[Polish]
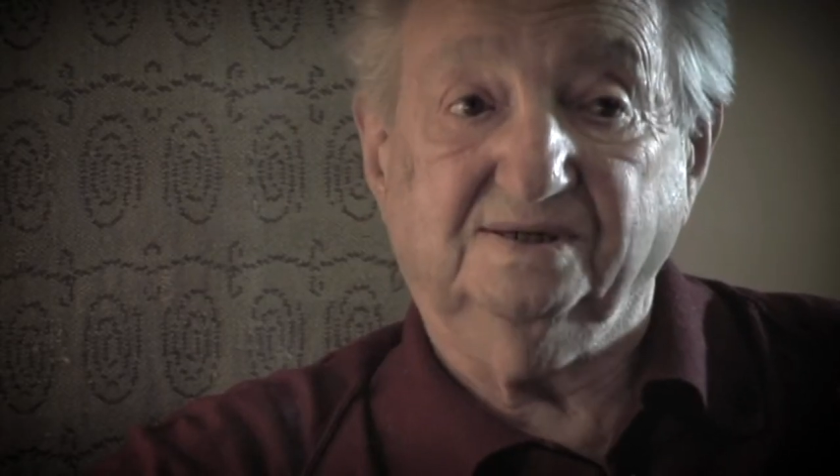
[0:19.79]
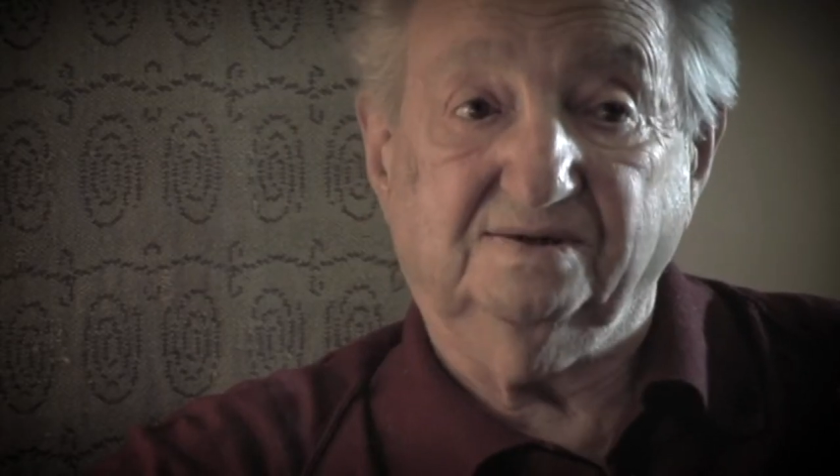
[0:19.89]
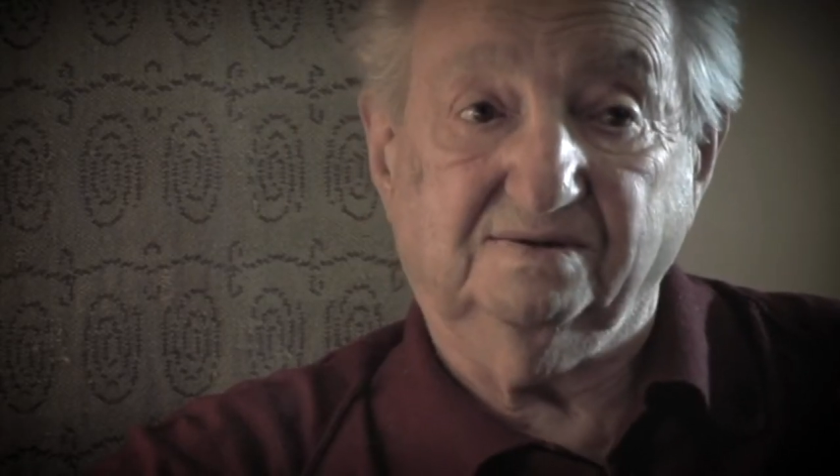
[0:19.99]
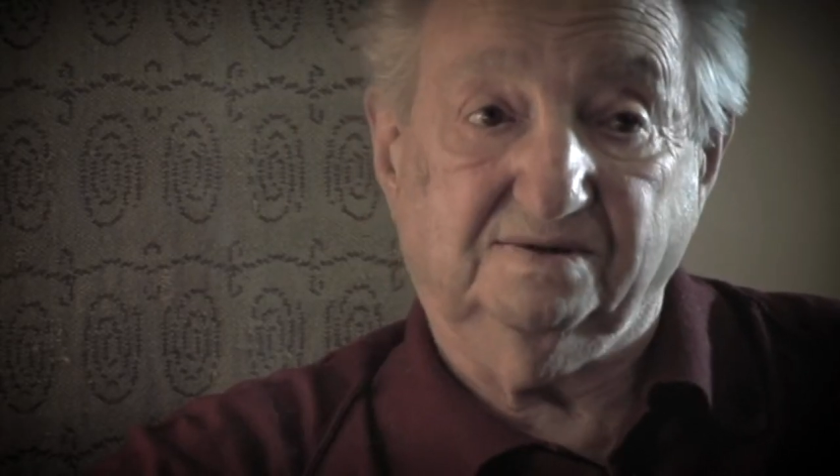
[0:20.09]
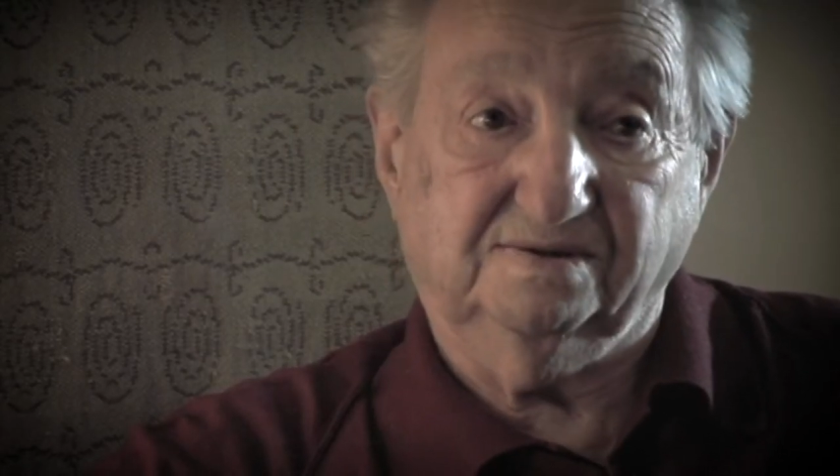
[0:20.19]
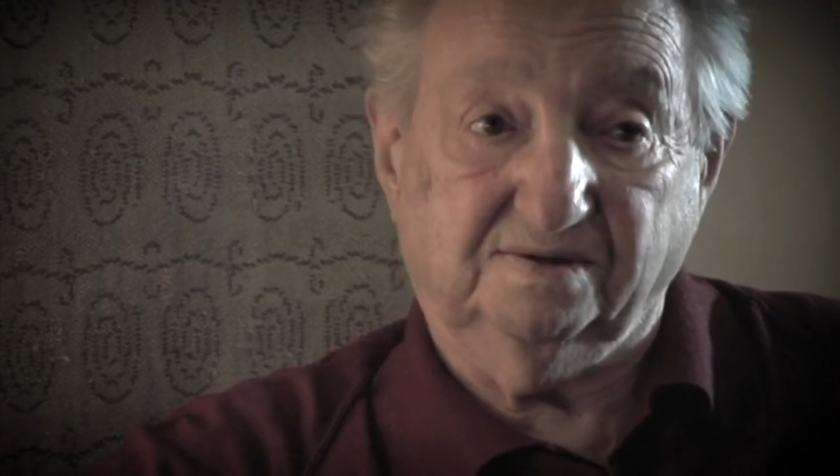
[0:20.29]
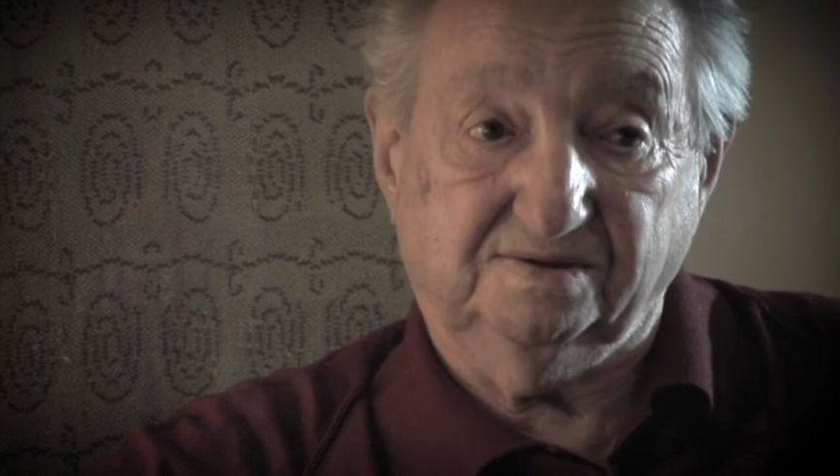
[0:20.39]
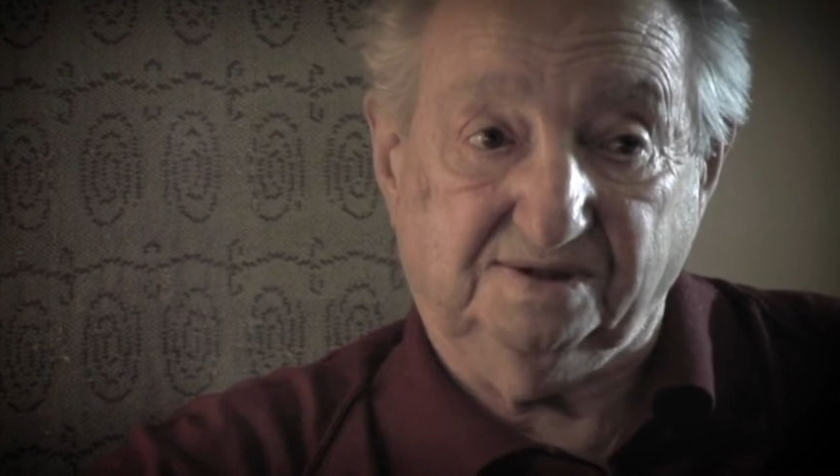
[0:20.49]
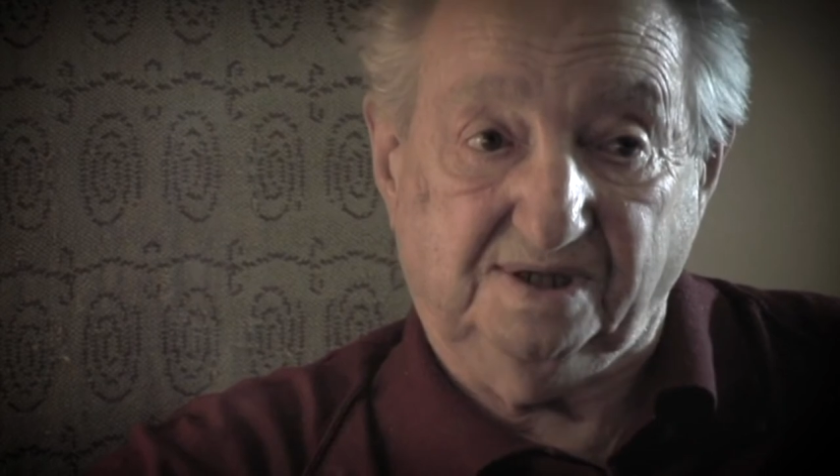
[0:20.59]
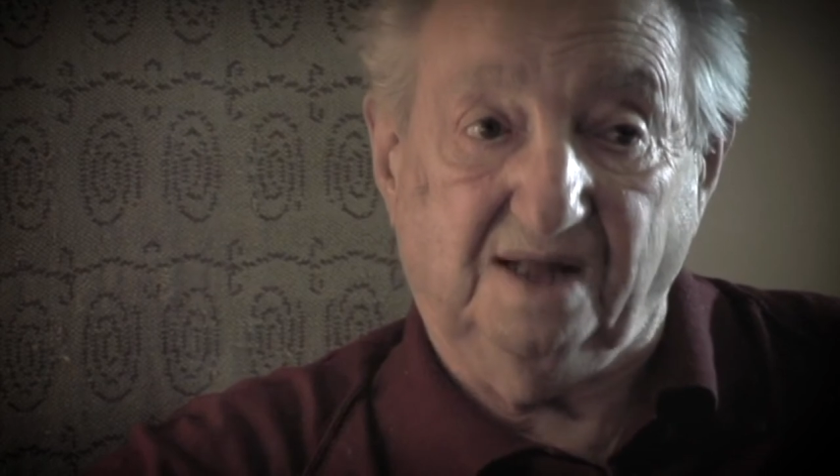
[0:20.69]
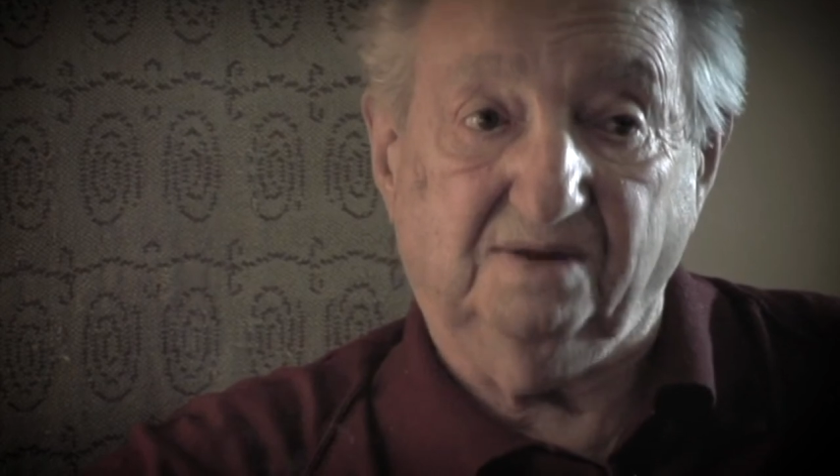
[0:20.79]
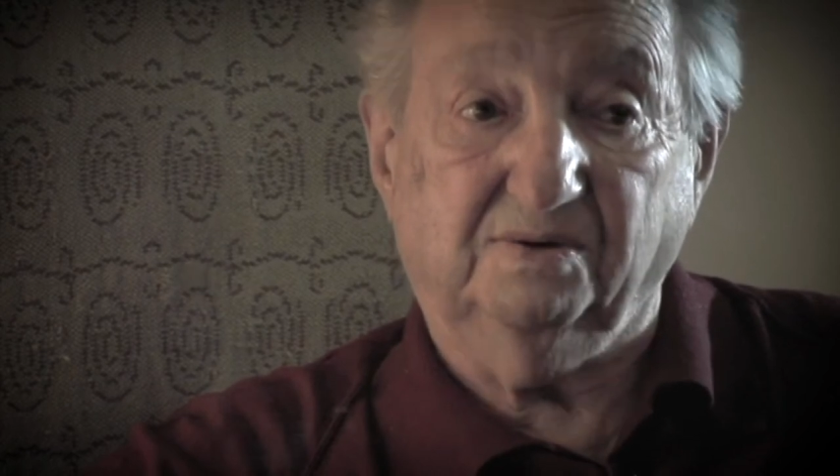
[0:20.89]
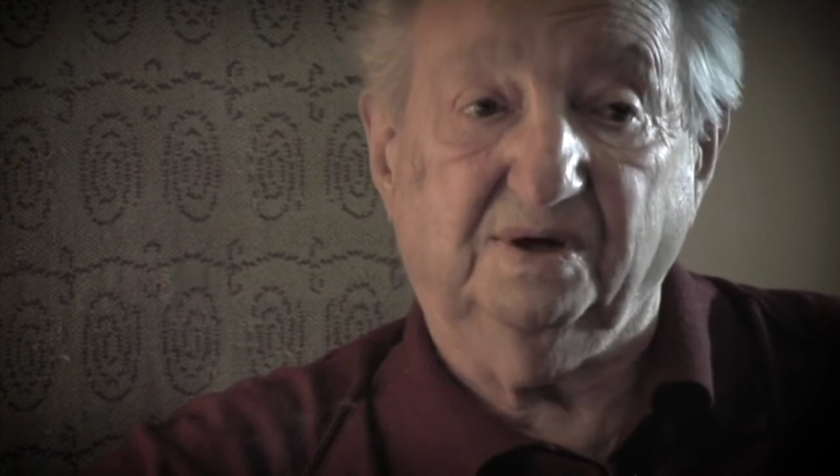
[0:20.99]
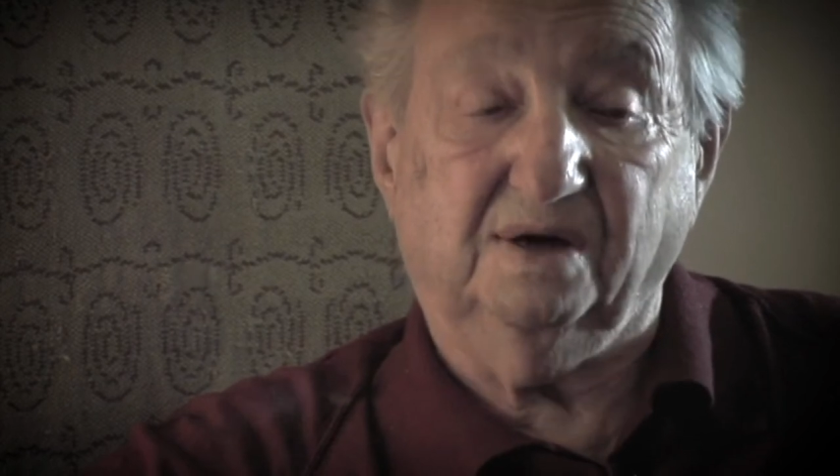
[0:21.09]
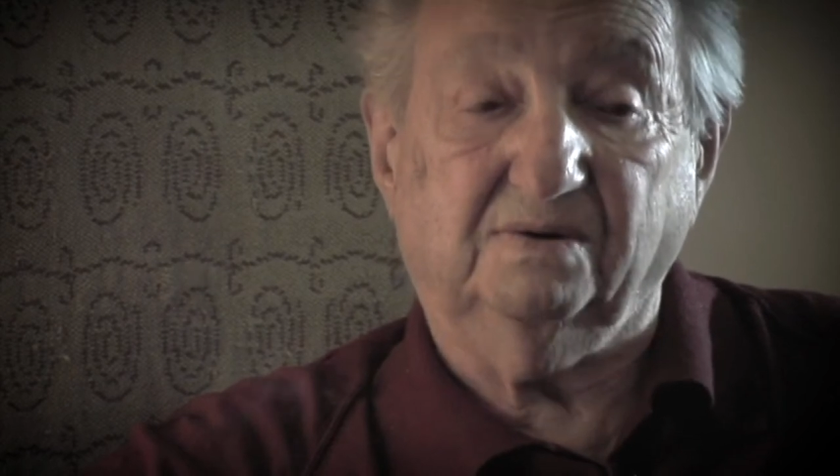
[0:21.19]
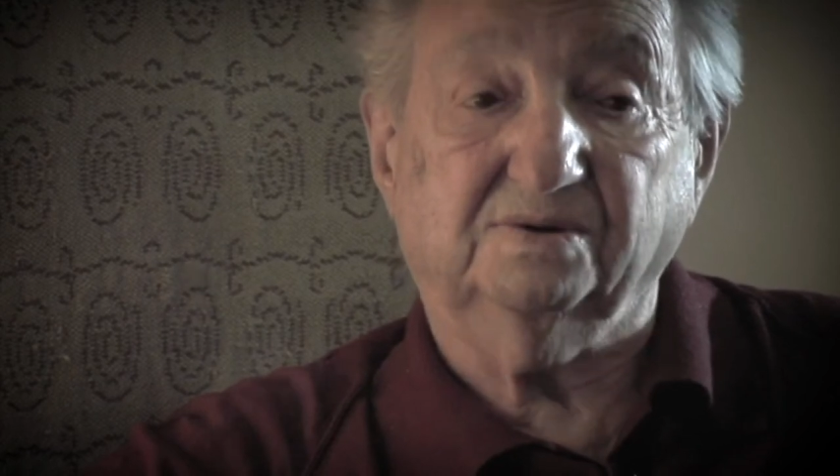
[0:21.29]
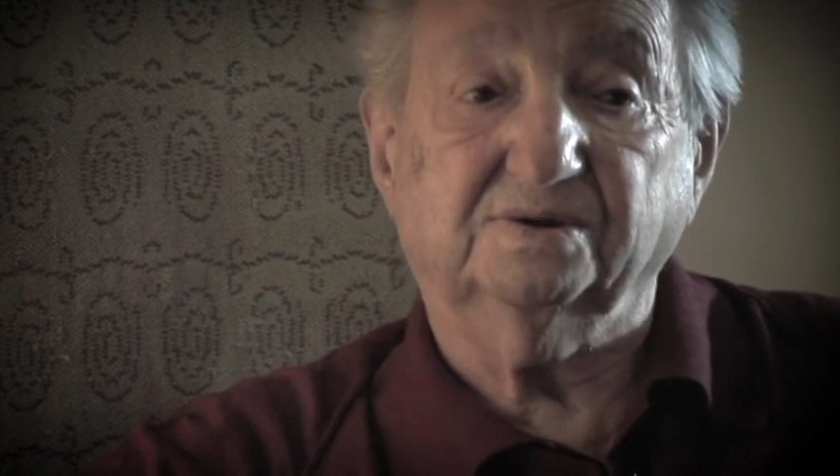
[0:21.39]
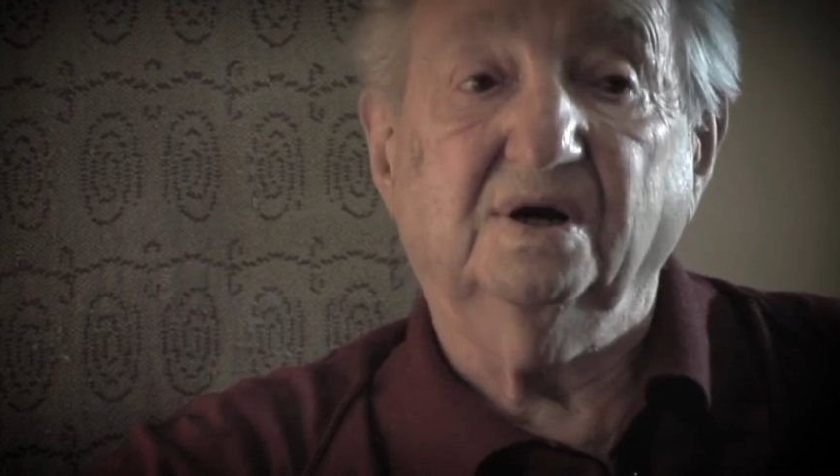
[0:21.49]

to, co zostało jakoś,